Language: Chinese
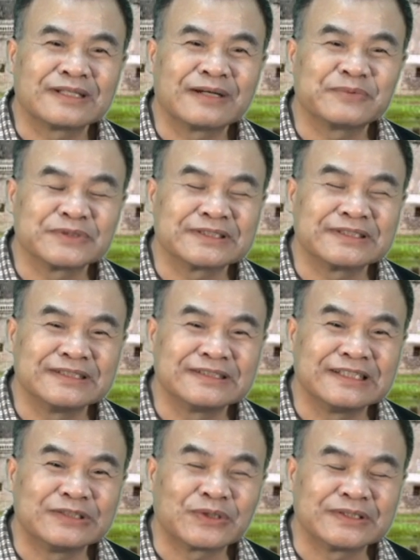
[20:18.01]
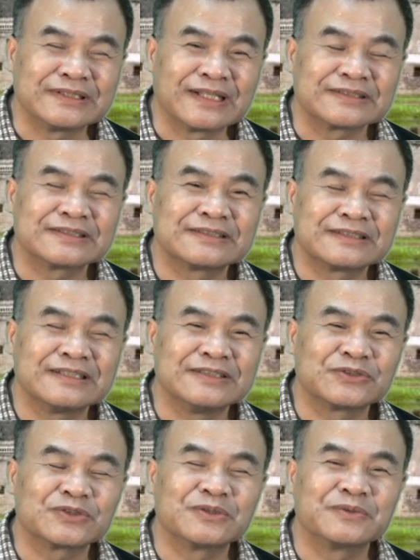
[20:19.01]
他不是替自己赚钱，他是替
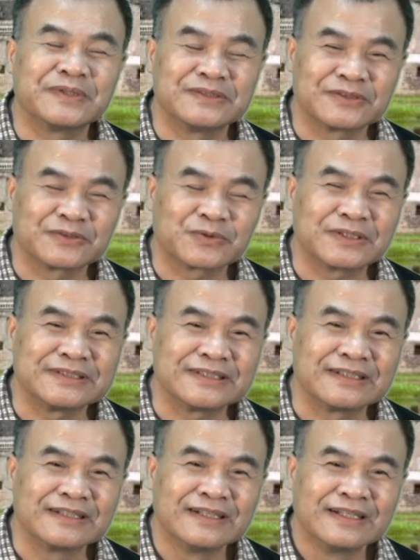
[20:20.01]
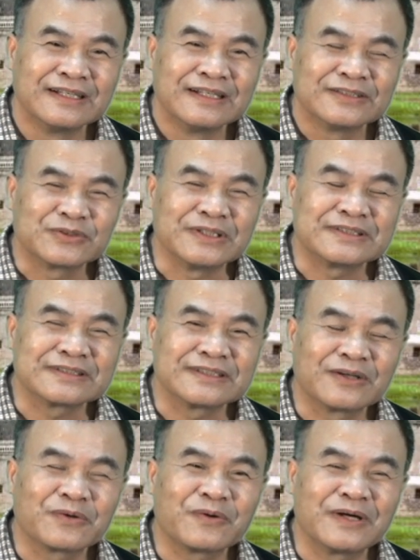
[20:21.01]
宋徽宗赚钱，所以真的
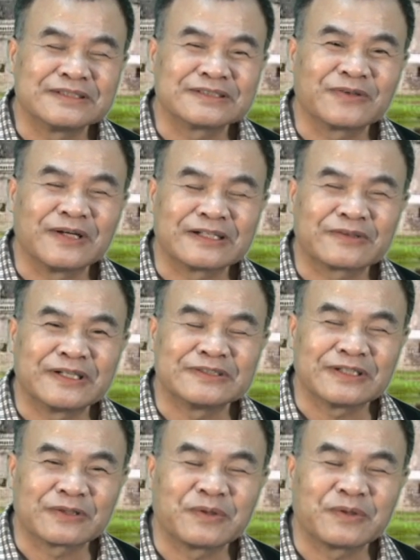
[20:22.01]
要怪是怪怪谁？